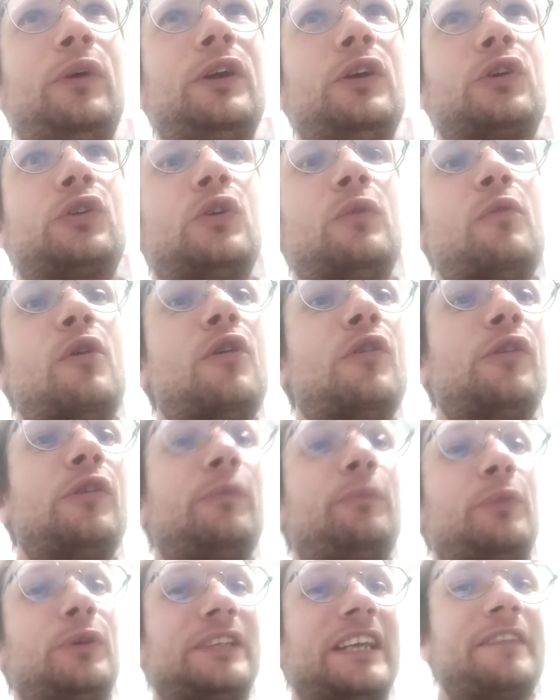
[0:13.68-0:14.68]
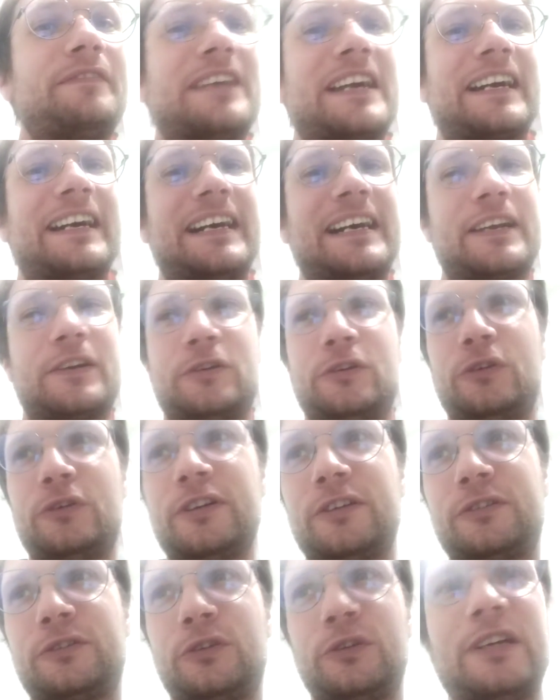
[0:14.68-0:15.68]
bueno, cómo poder viajar, ¿no?
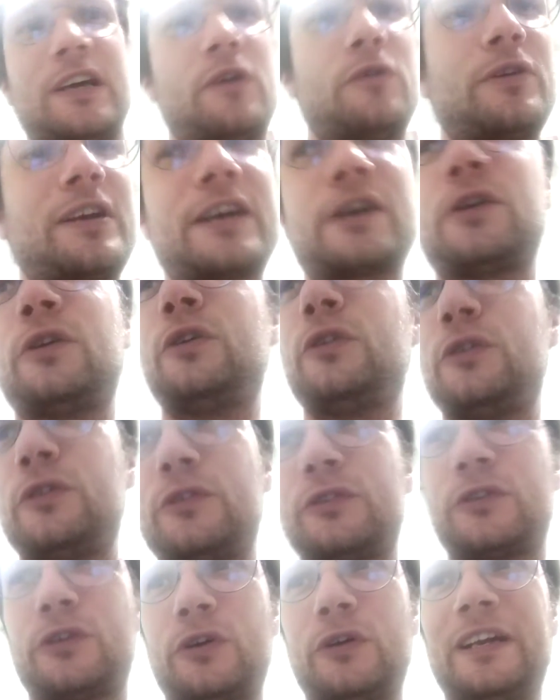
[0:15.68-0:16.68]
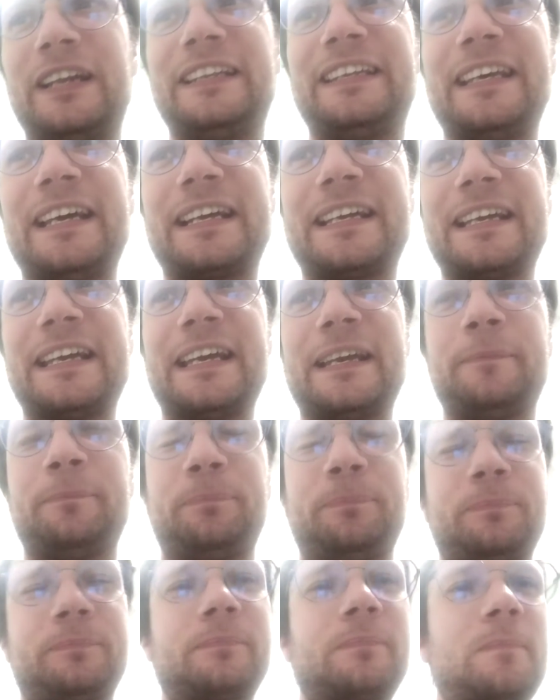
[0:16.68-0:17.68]
Estoy ahora con, con la idea que
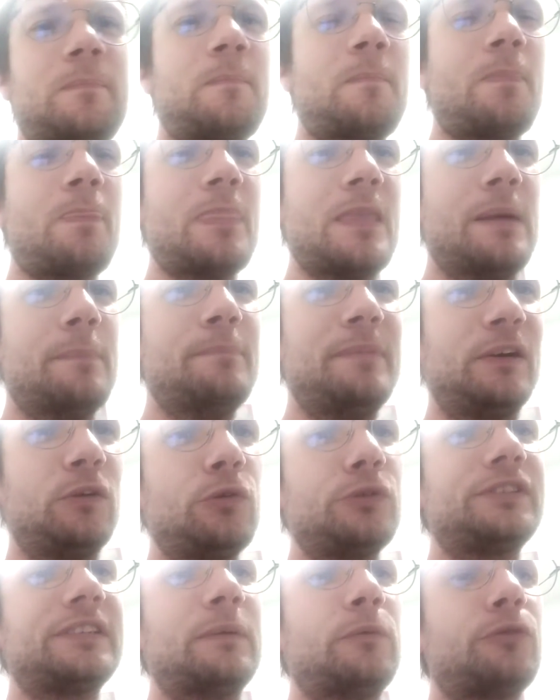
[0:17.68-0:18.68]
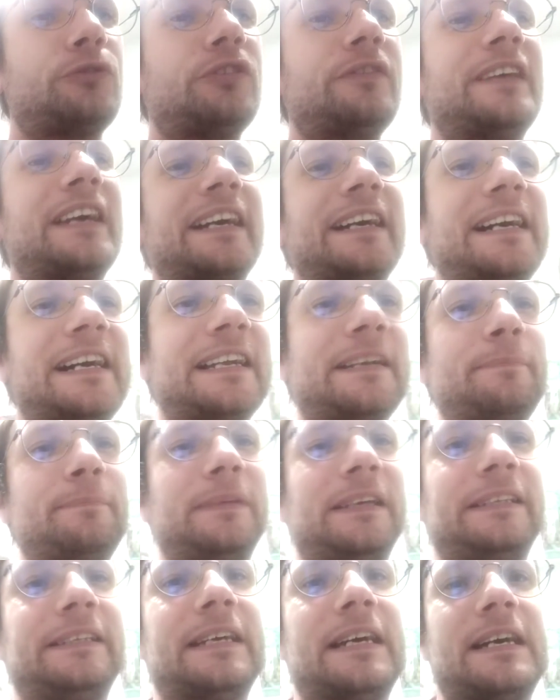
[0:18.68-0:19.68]
me gusta mucho viajar,
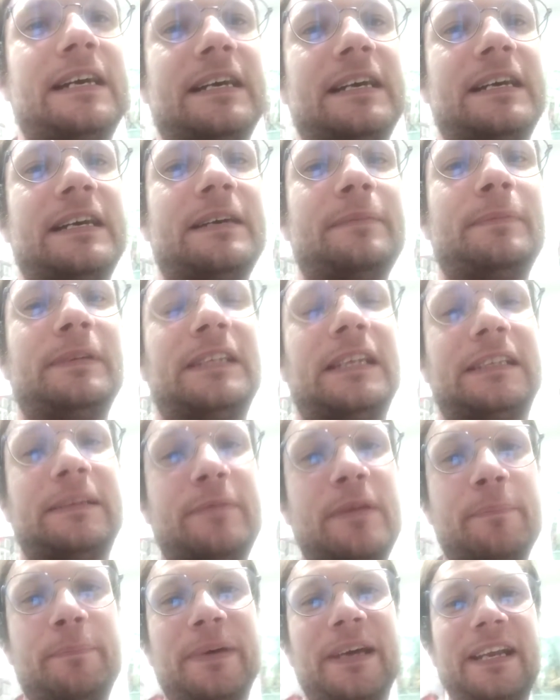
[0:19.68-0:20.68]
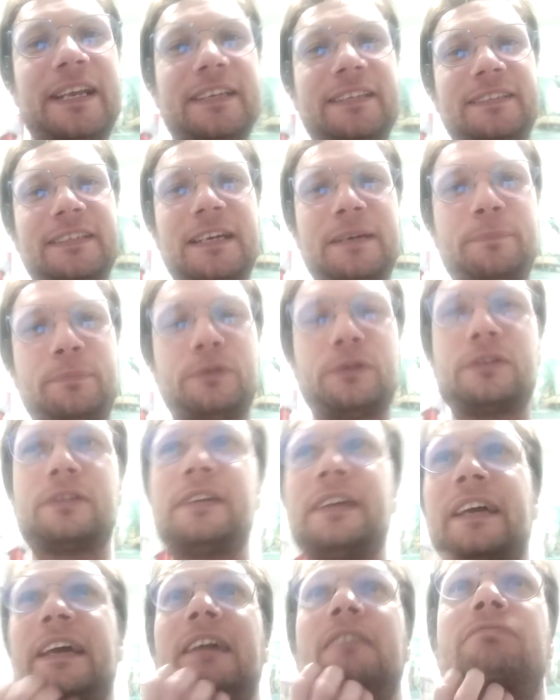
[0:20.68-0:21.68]
me da, me da también pereza
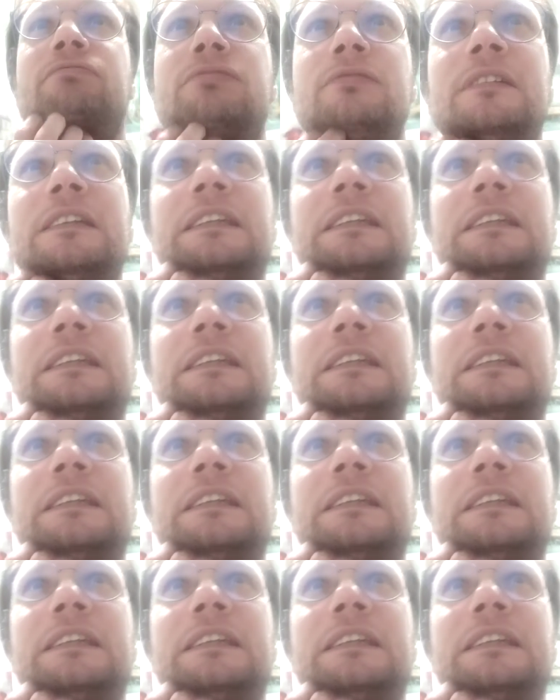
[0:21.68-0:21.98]
porque...